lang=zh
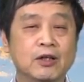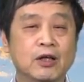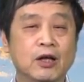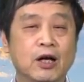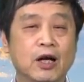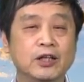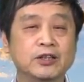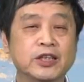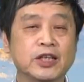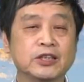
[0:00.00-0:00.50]

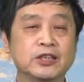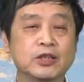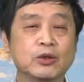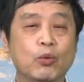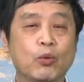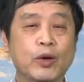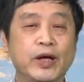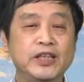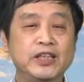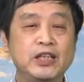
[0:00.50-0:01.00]
而且是
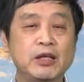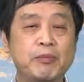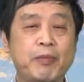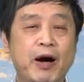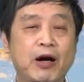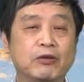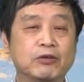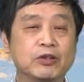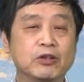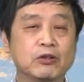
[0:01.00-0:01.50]
唯一
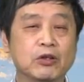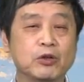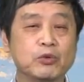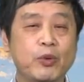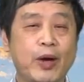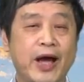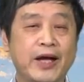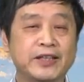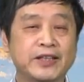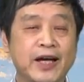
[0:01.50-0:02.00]
保留了
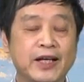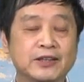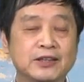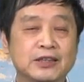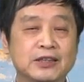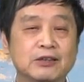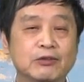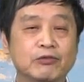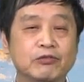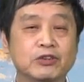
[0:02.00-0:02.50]
原先
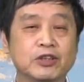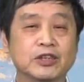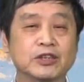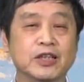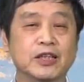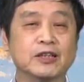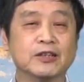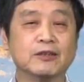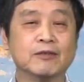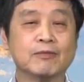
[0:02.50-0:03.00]
职务的
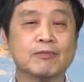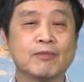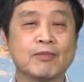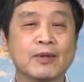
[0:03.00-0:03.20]
人，